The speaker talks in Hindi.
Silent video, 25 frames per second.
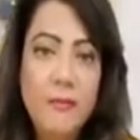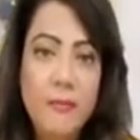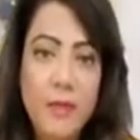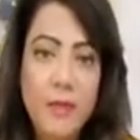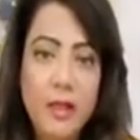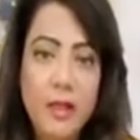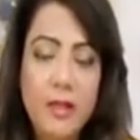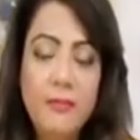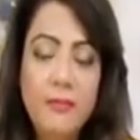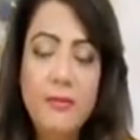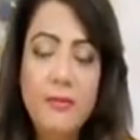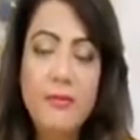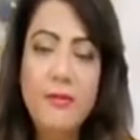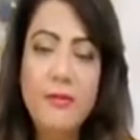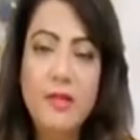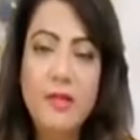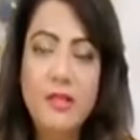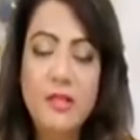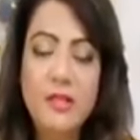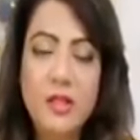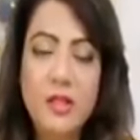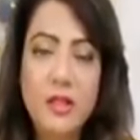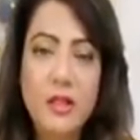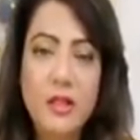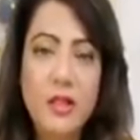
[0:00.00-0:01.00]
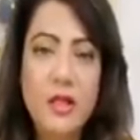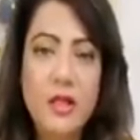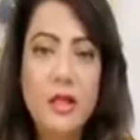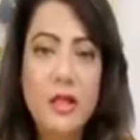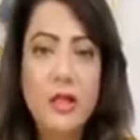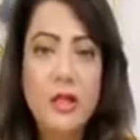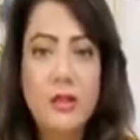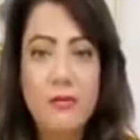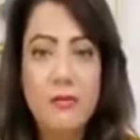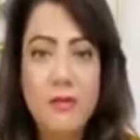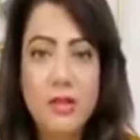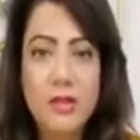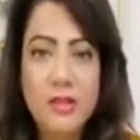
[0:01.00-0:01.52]
मरियम नवाज चाहती हैं कि
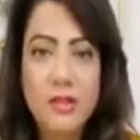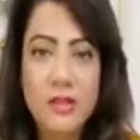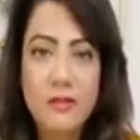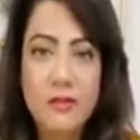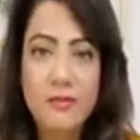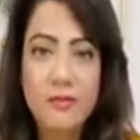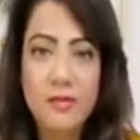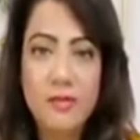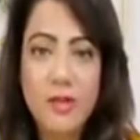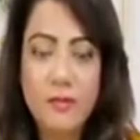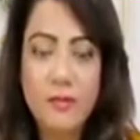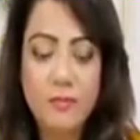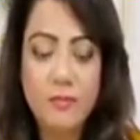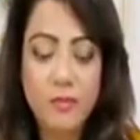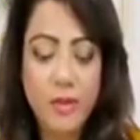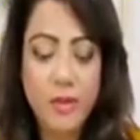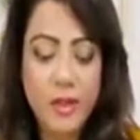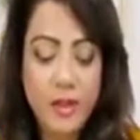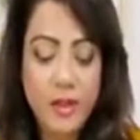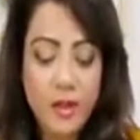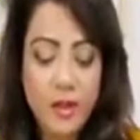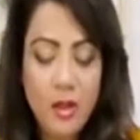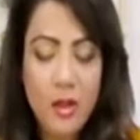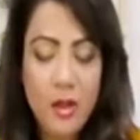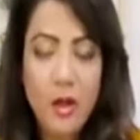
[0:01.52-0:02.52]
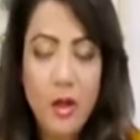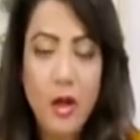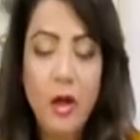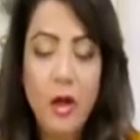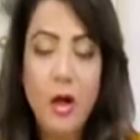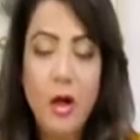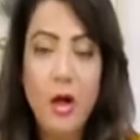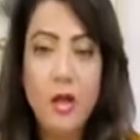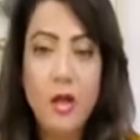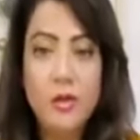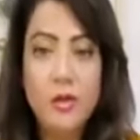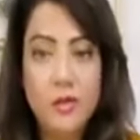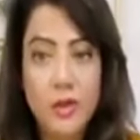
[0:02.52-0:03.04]
नवाज शरीफ साहब जो
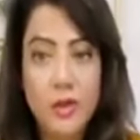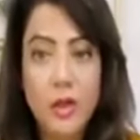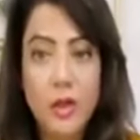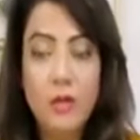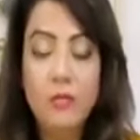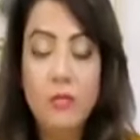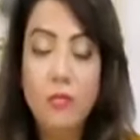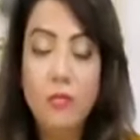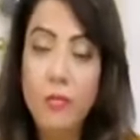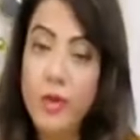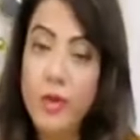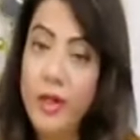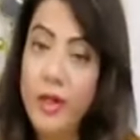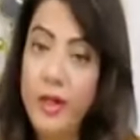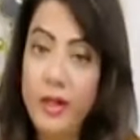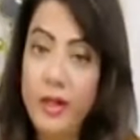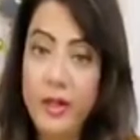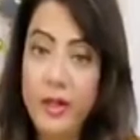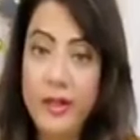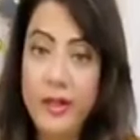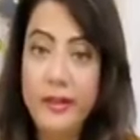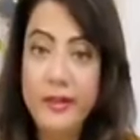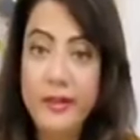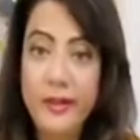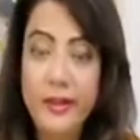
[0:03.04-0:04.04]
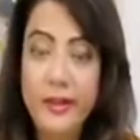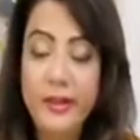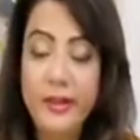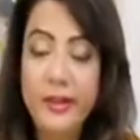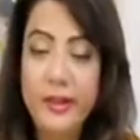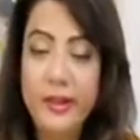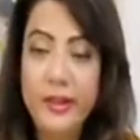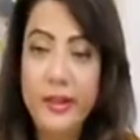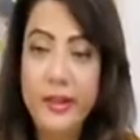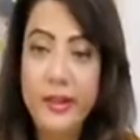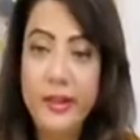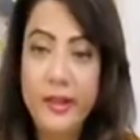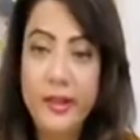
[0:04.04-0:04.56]
हैं जी हाँ वो एयरलाइन खरीद लें
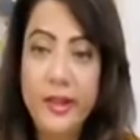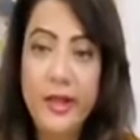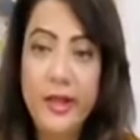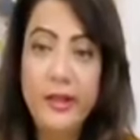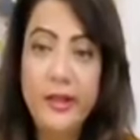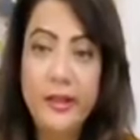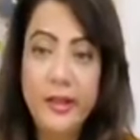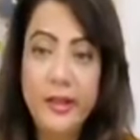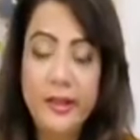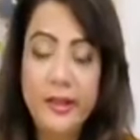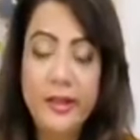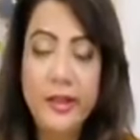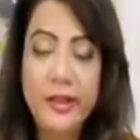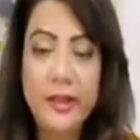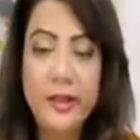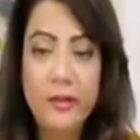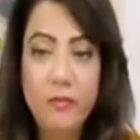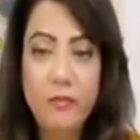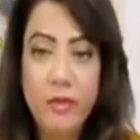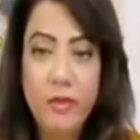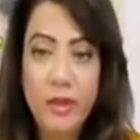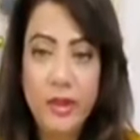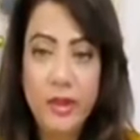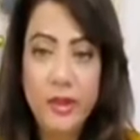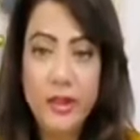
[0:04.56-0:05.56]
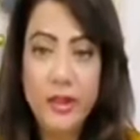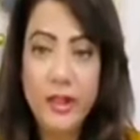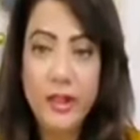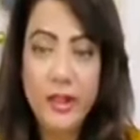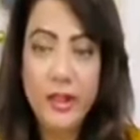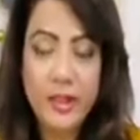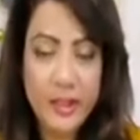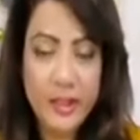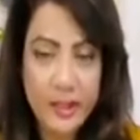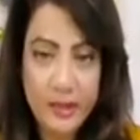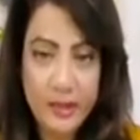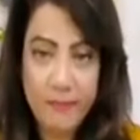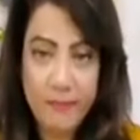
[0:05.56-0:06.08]
लेकिन खैर देखते हैं कि वो लेते हैं
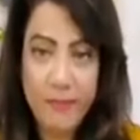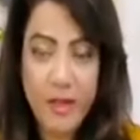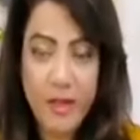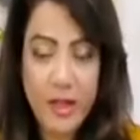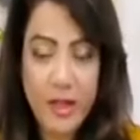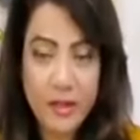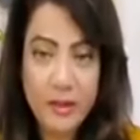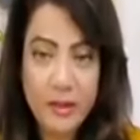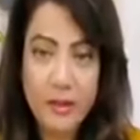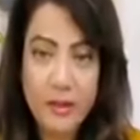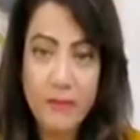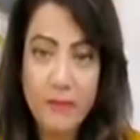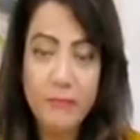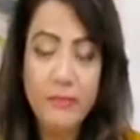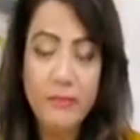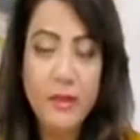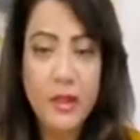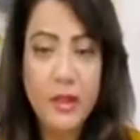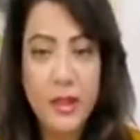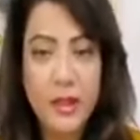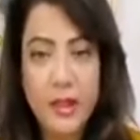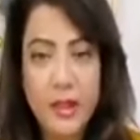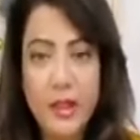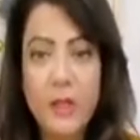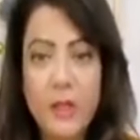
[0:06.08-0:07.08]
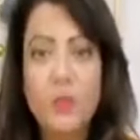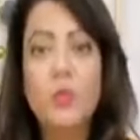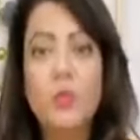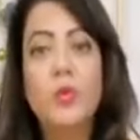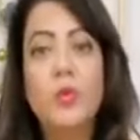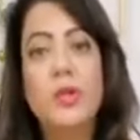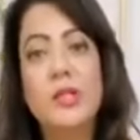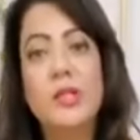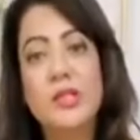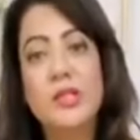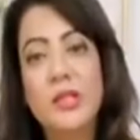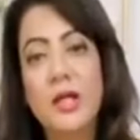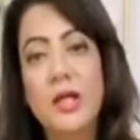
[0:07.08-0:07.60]
या नहीं बात हम करेंगे
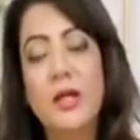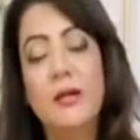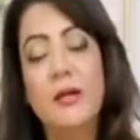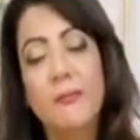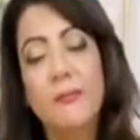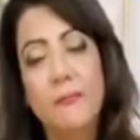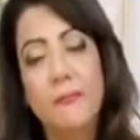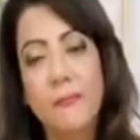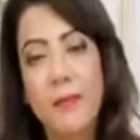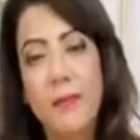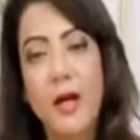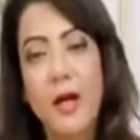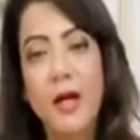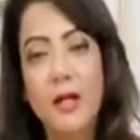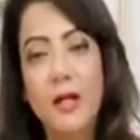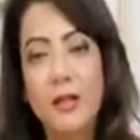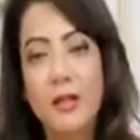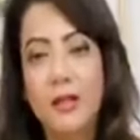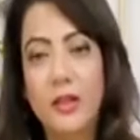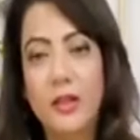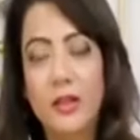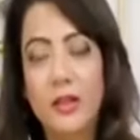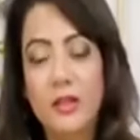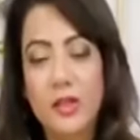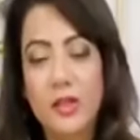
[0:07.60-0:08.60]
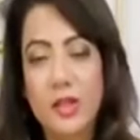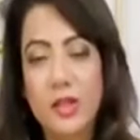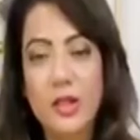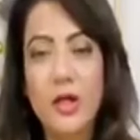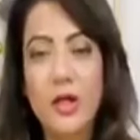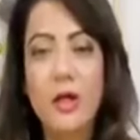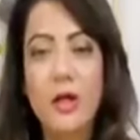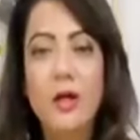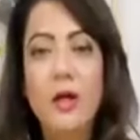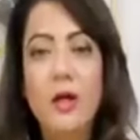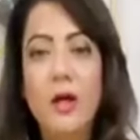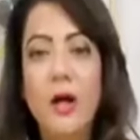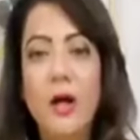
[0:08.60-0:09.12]
थोड़ी सी भारत की जी
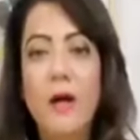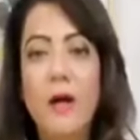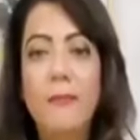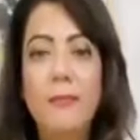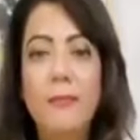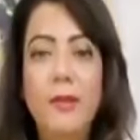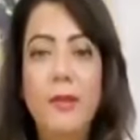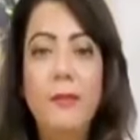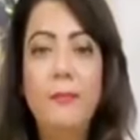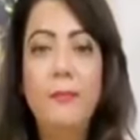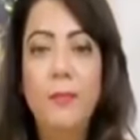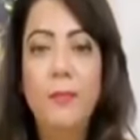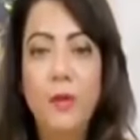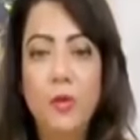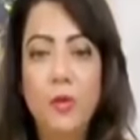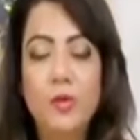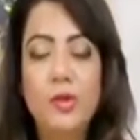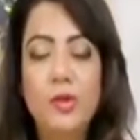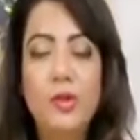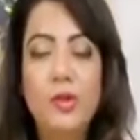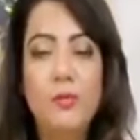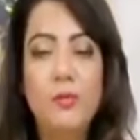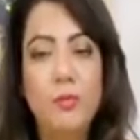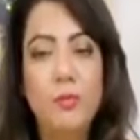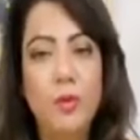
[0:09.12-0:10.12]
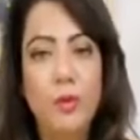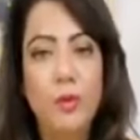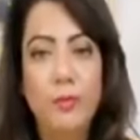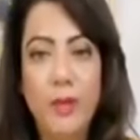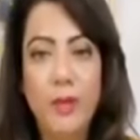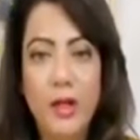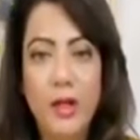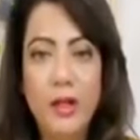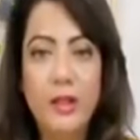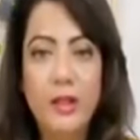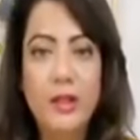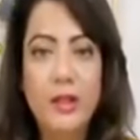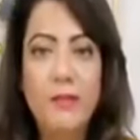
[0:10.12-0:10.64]
हाँ अपने पड़ोसी मुल्क
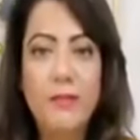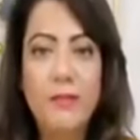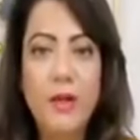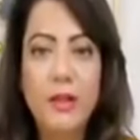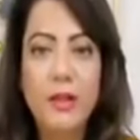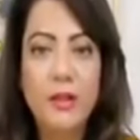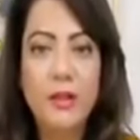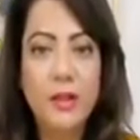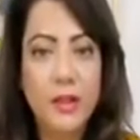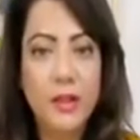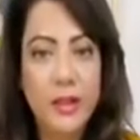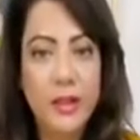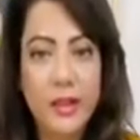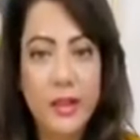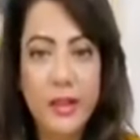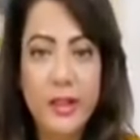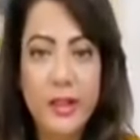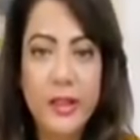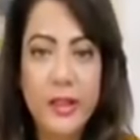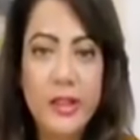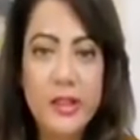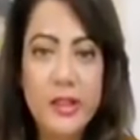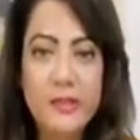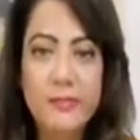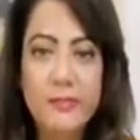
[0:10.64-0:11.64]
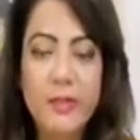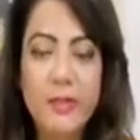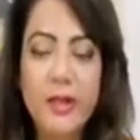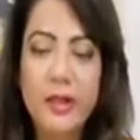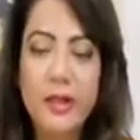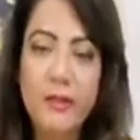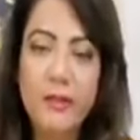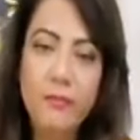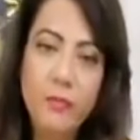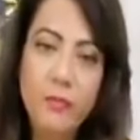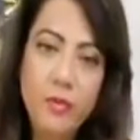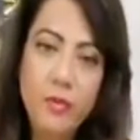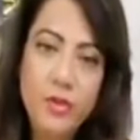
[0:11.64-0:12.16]
भारत की बात करेंगे नहीं इस बार
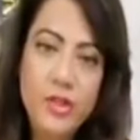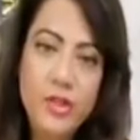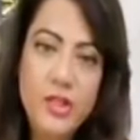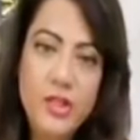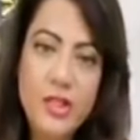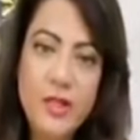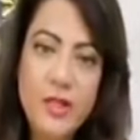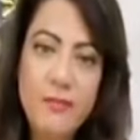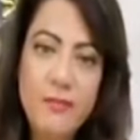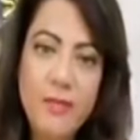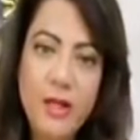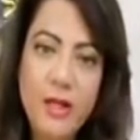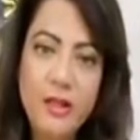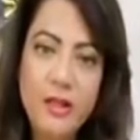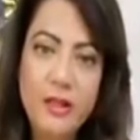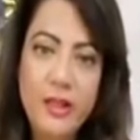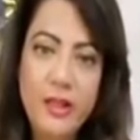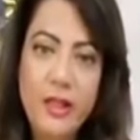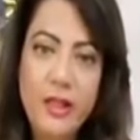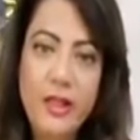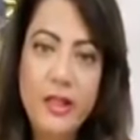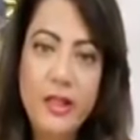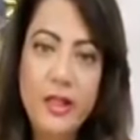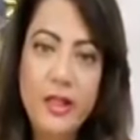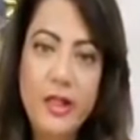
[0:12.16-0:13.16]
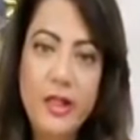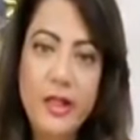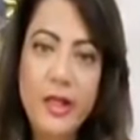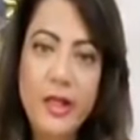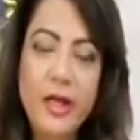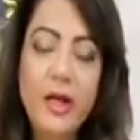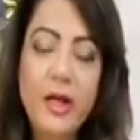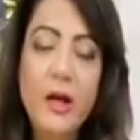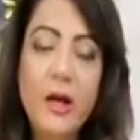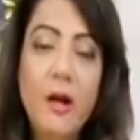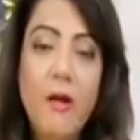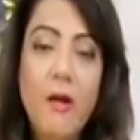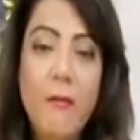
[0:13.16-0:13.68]
हम मोदी जी की बात नहीं करेंगे
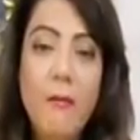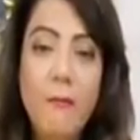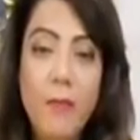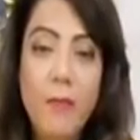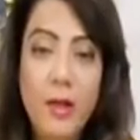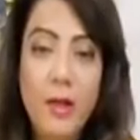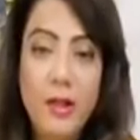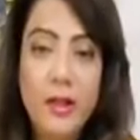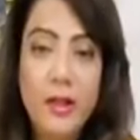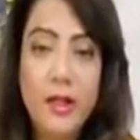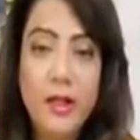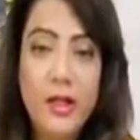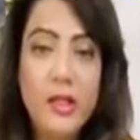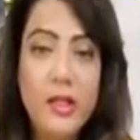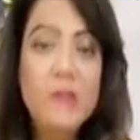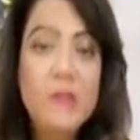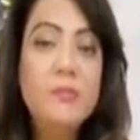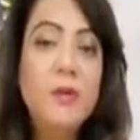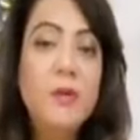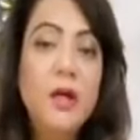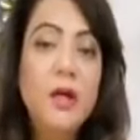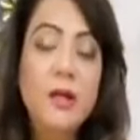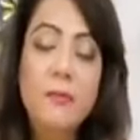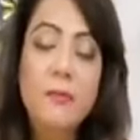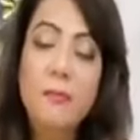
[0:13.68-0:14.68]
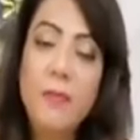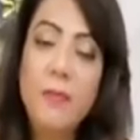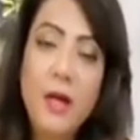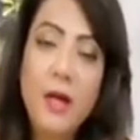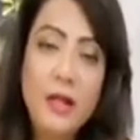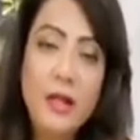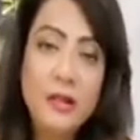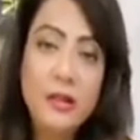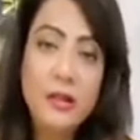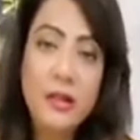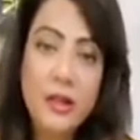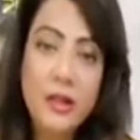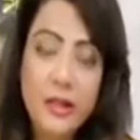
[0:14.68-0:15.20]
बल्कि इस बार हम
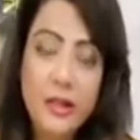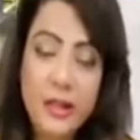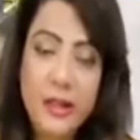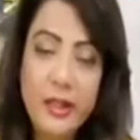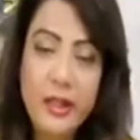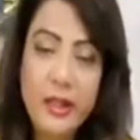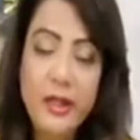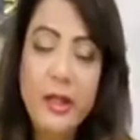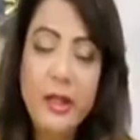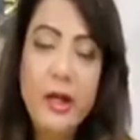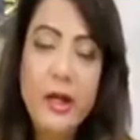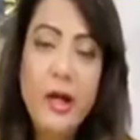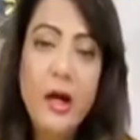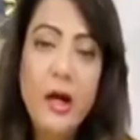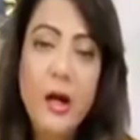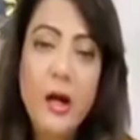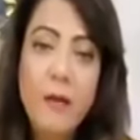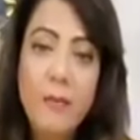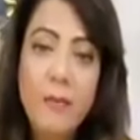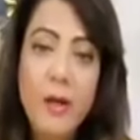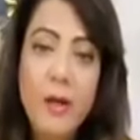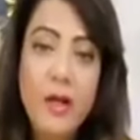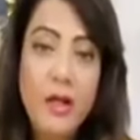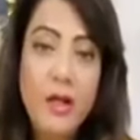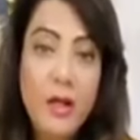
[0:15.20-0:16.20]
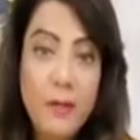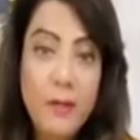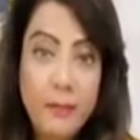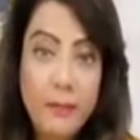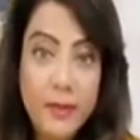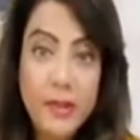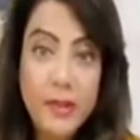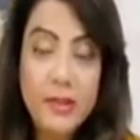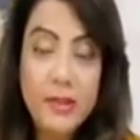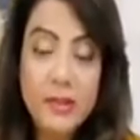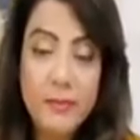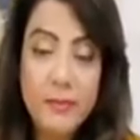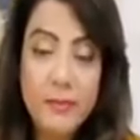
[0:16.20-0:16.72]
बात करेंगे हमारे
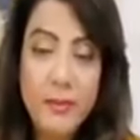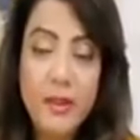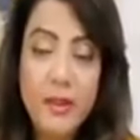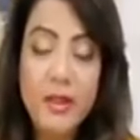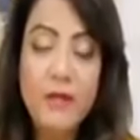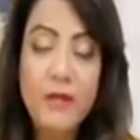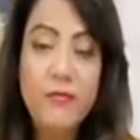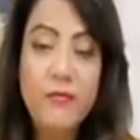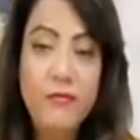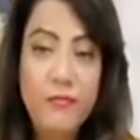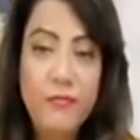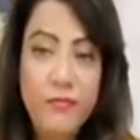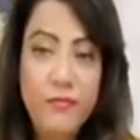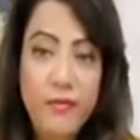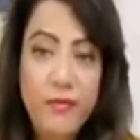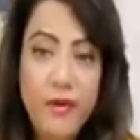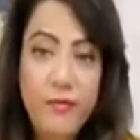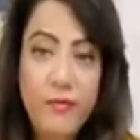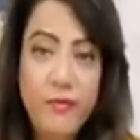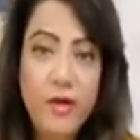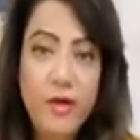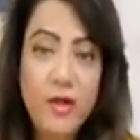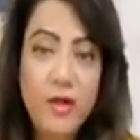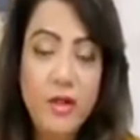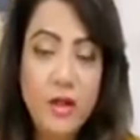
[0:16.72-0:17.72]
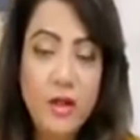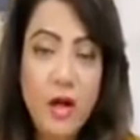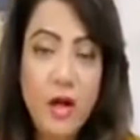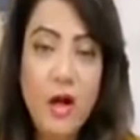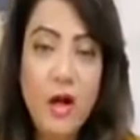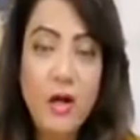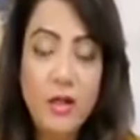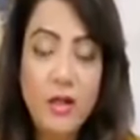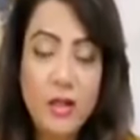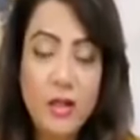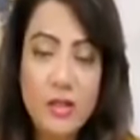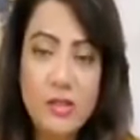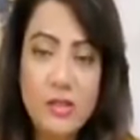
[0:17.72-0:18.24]
आपके सभी के फेवरेट
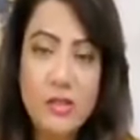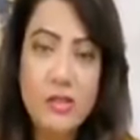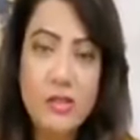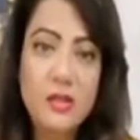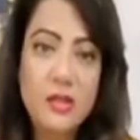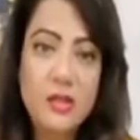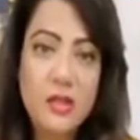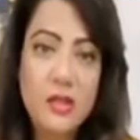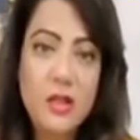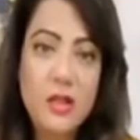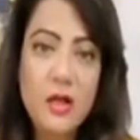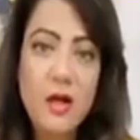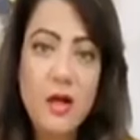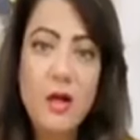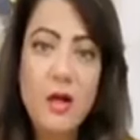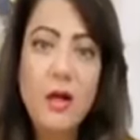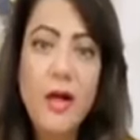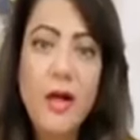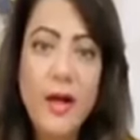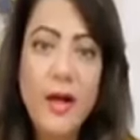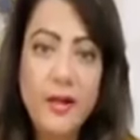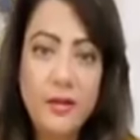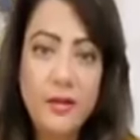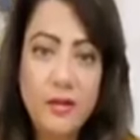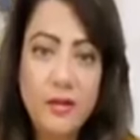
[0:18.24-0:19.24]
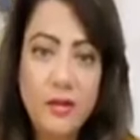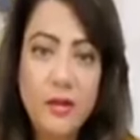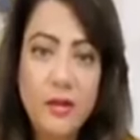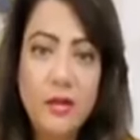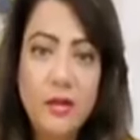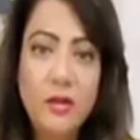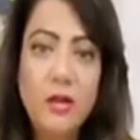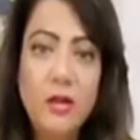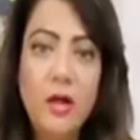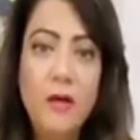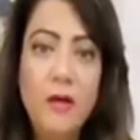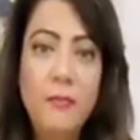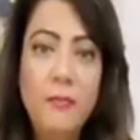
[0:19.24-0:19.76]
आर्टिस्ट जी हाँ एक्टर
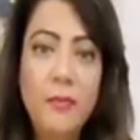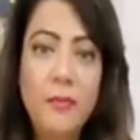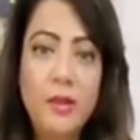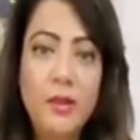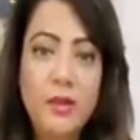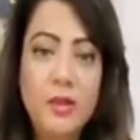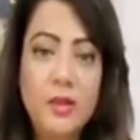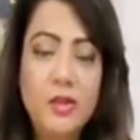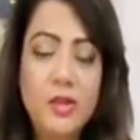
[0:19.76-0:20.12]
मिथुन